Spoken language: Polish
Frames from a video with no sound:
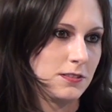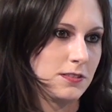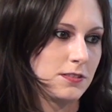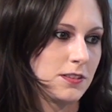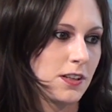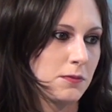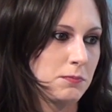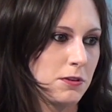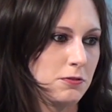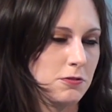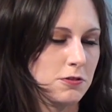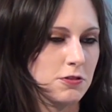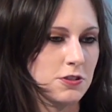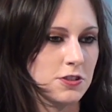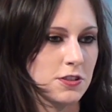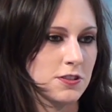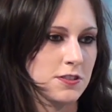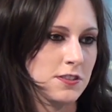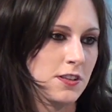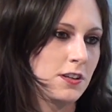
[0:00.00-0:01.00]
na
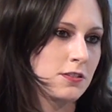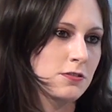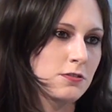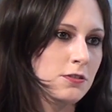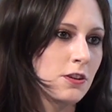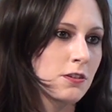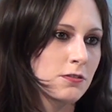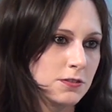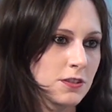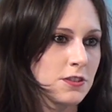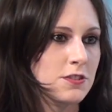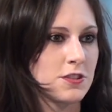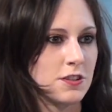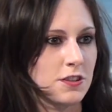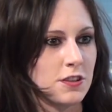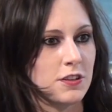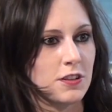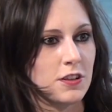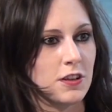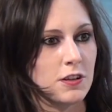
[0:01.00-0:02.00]
Białorusi jest tak cudownie,
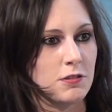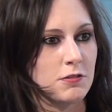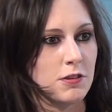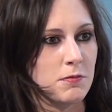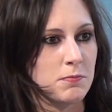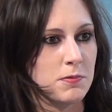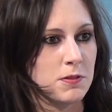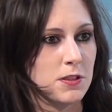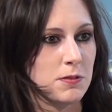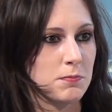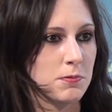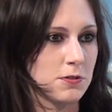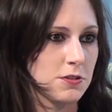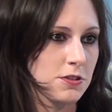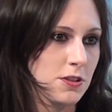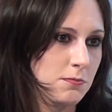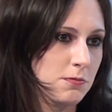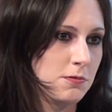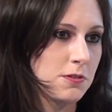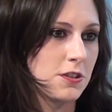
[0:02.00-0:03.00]
że Europa nie
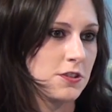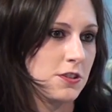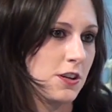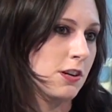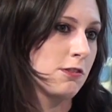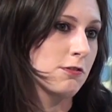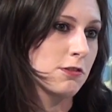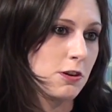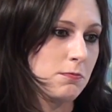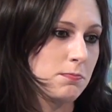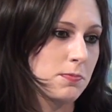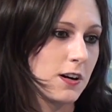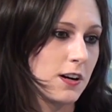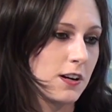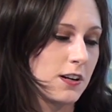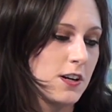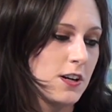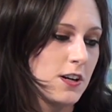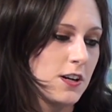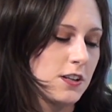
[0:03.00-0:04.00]
potrzebuje, że Europa